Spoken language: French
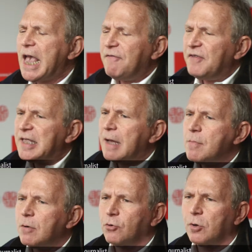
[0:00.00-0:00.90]

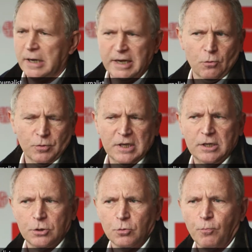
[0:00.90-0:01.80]
Évidemment que les
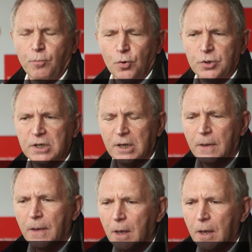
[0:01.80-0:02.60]
conditions posées